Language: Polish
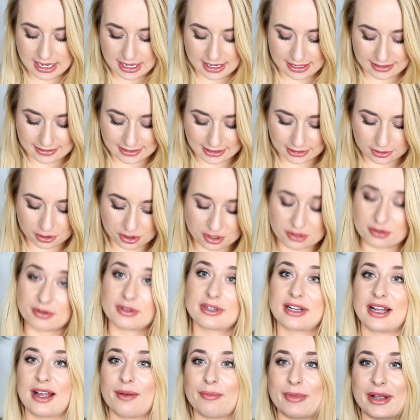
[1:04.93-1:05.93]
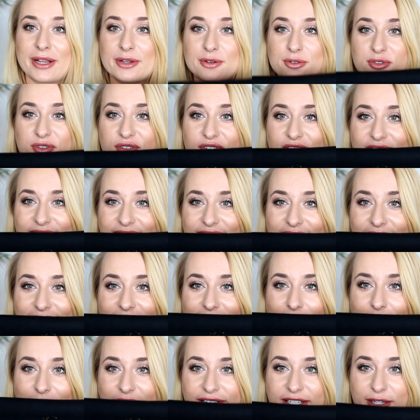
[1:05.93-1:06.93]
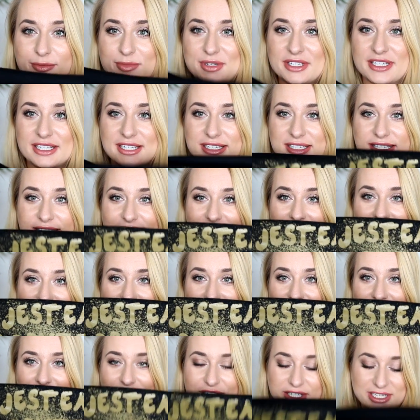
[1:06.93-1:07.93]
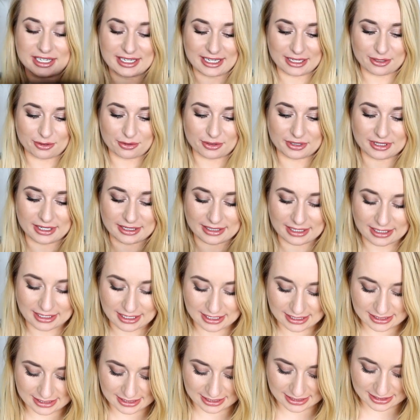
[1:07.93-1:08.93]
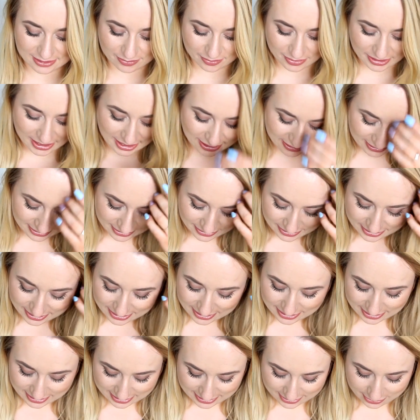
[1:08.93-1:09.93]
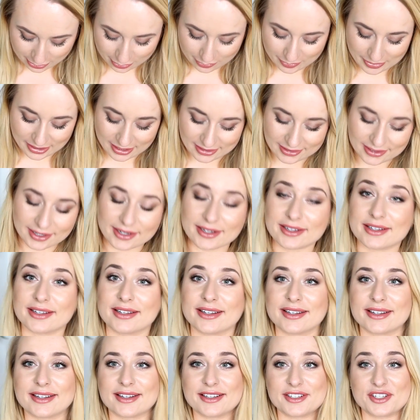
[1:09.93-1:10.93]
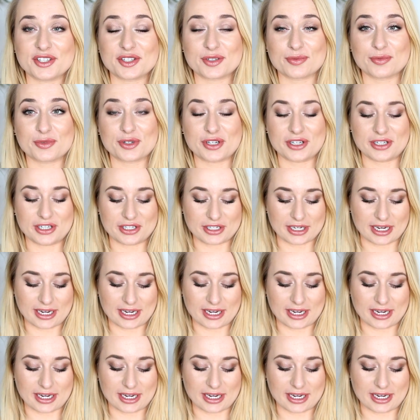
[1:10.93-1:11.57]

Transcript: Y, ta koszulka ma już kilka ładnych miesięcy i jak widzicie nadruk nadal jest, jest prany normalnie i nic mu się nie